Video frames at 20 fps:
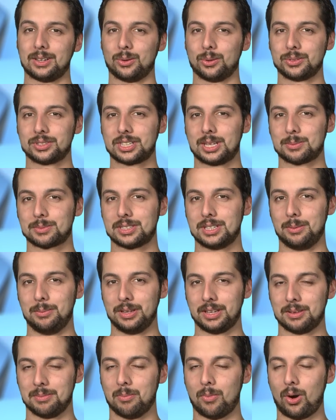Uns gibt es
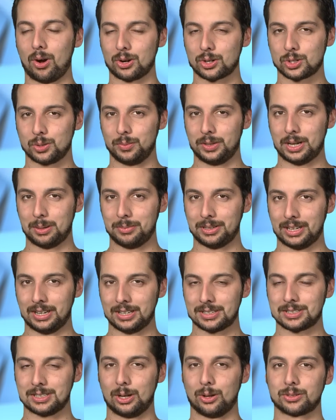nämlich morgen schon wieder mit der
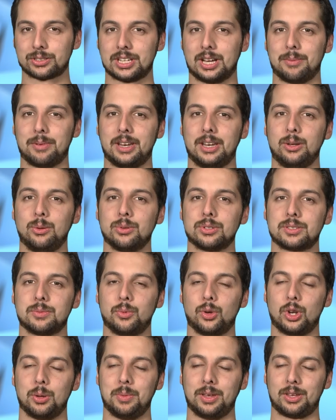nächsten Ausgabe der News.
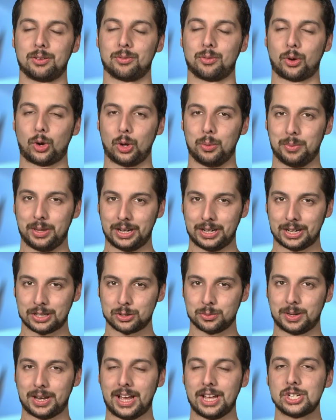Würde mich freuen, wenn ihr
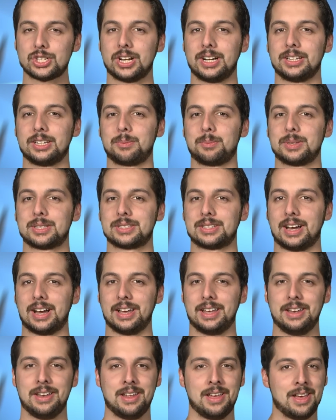dazu wieder einschaltet. Bis
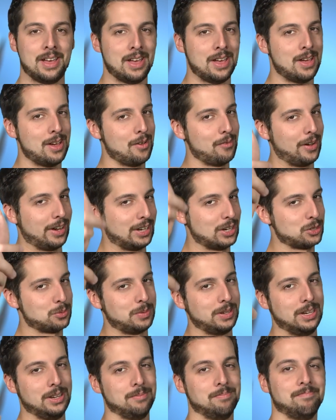dahin,
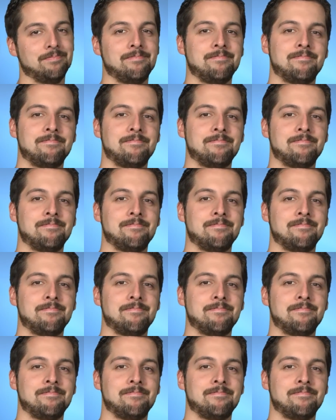weiterspielen.